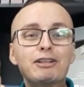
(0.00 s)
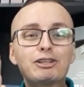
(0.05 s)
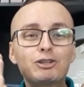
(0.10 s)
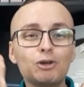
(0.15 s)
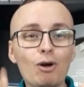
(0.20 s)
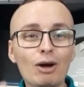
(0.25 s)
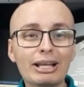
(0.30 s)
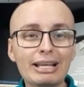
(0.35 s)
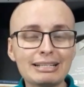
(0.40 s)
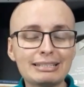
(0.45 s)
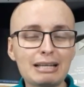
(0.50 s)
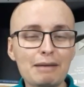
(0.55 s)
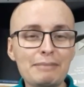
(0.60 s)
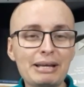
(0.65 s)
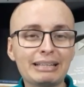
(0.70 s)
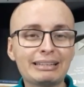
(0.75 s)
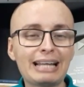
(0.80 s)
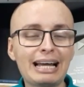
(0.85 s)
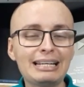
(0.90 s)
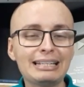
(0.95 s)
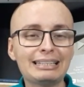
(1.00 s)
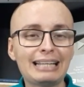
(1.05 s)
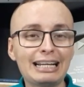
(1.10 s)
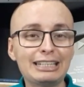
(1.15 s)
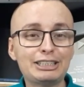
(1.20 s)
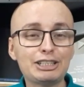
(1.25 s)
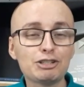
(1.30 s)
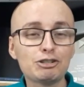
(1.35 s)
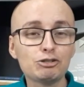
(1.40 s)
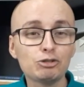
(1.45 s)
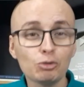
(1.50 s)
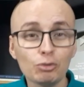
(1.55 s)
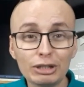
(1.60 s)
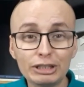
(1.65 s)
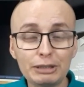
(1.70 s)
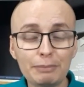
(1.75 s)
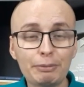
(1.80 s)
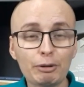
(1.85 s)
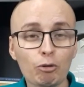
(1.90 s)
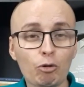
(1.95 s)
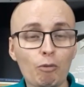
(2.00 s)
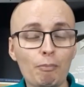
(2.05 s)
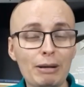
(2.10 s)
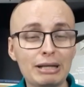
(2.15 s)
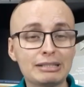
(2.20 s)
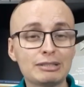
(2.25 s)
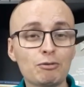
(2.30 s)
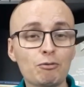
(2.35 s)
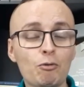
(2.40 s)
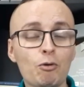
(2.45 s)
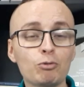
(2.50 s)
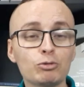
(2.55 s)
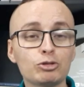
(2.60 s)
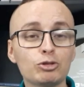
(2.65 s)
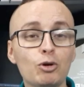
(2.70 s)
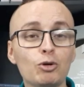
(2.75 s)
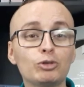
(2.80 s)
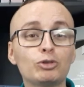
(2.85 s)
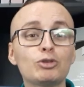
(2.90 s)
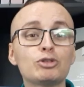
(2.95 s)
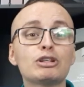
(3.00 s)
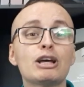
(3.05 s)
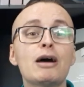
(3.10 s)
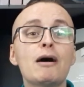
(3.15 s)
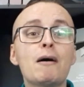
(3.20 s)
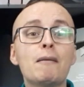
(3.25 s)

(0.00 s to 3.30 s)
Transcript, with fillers: Troque essa mentalidade sua de preocupação com os outros